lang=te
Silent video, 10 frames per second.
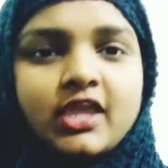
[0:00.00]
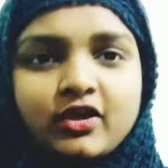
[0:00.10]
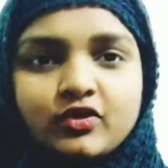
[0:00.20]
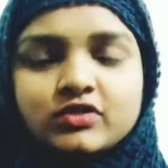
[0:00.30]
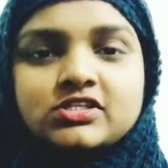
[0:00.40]

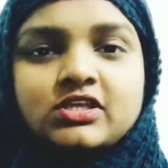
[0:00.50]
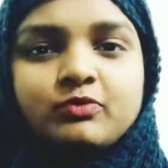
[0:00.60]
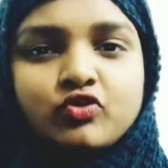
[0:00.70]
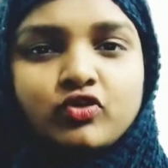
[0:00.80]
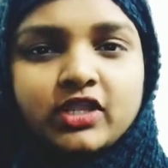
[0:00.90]

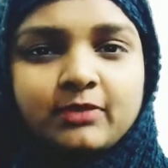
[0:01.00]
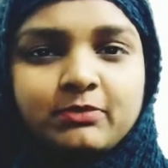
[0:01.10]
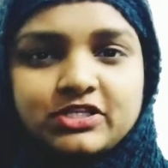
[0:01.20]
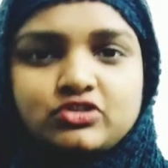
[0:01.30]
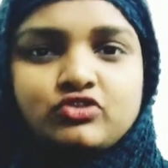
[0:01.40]
ఎక్కువసేపు ఒకే
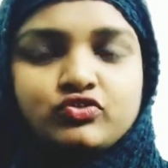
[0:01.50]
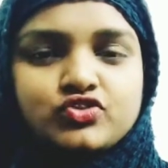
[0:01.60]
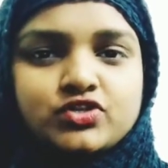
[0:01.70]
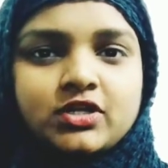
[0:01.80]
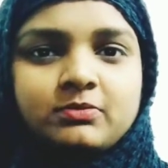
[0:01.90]
ప్లేస్లో
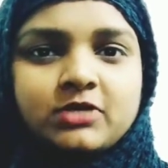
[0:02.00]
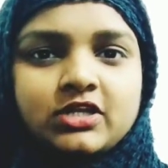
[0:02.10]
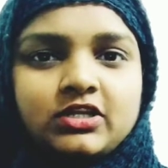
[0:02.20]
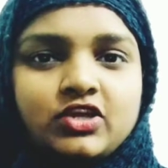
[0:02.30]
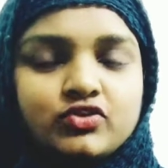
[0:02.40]
కూర్చోవడం
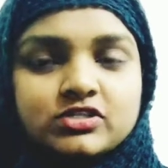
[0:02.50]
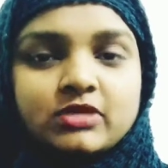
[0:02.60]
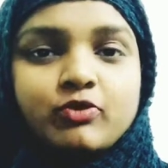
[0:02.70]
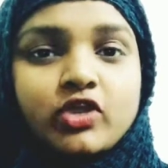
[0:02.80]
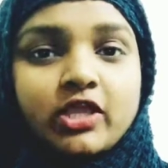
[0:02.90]
కానీ
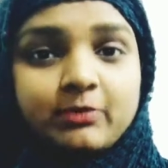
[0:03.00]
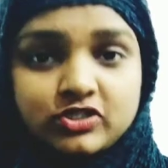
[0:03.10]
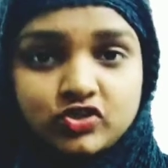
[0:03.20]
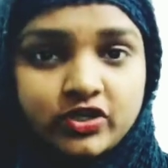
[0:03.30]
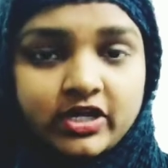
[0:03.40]
ఎక్కువసేపు ఒకే
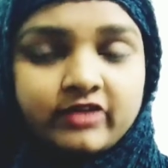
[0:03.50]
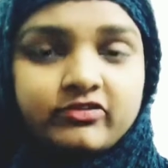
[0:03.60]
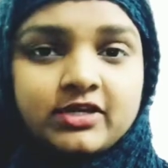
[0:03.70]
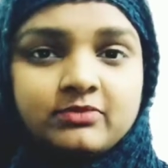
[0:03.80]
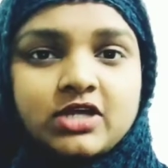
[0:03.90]
ప్లేస్లో
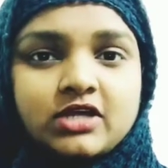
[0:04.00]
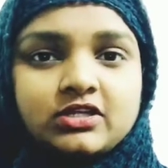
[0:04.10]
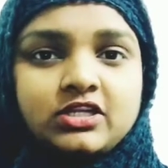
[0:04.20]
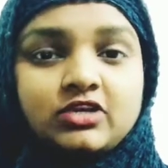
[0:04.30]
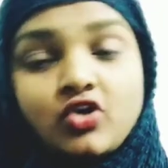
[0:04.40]
నడవడం
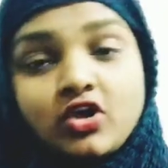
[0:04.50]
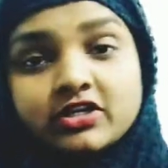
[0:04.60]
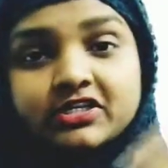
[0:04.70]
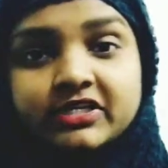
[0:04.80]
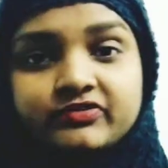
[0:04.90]
కానీ
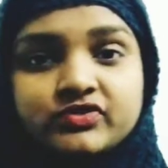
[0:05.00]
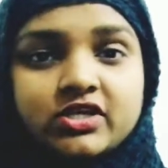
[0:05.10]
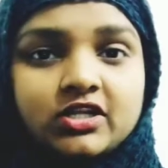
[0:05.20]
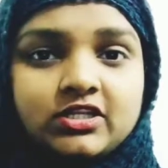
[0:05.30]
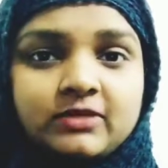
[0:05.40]
లాంగ్ డ్రైవ్స్
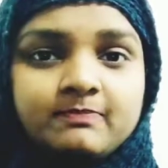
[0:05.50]
కానీ